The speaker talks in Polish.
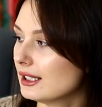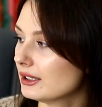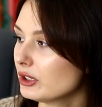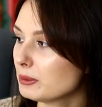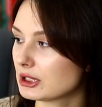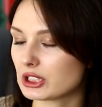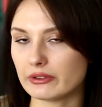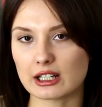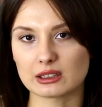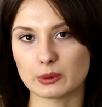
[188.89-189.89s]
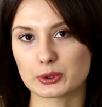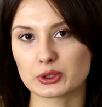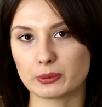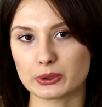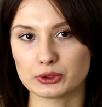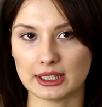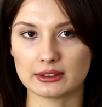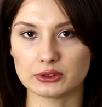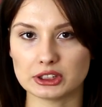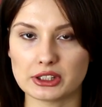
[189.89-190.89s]
No i myślę, że warto po prostu po nią
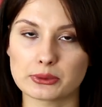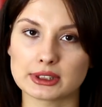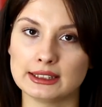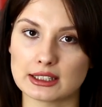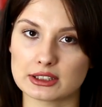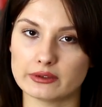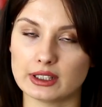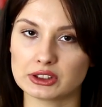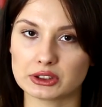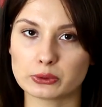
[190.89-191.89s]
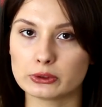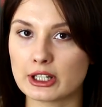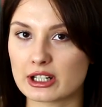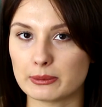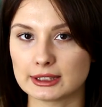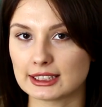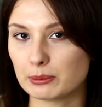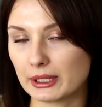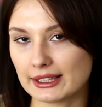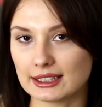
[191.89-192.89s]
sięgnąć i się nią zainteresować, szczególnie jeżeli macie te
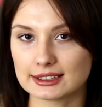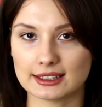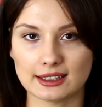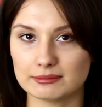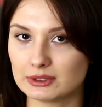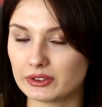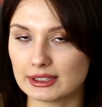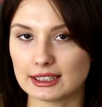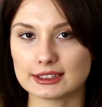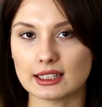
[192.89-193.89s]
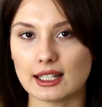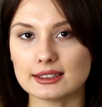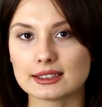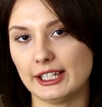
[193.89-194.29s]
15-19 lat